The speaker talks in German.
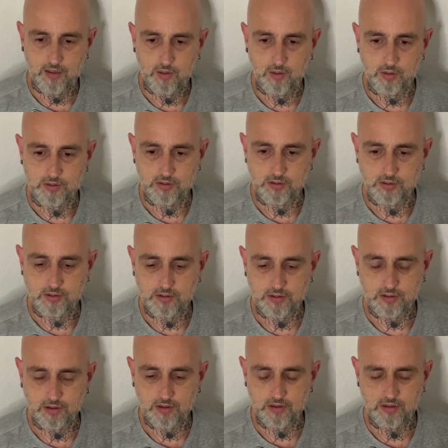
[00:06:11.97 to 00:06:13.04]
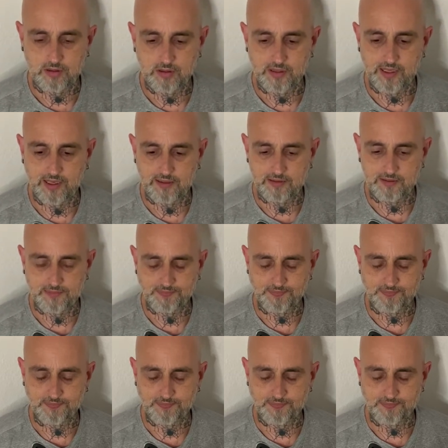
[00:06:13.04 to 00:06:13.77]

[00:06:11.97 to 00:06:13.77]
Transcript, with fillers: Und ja,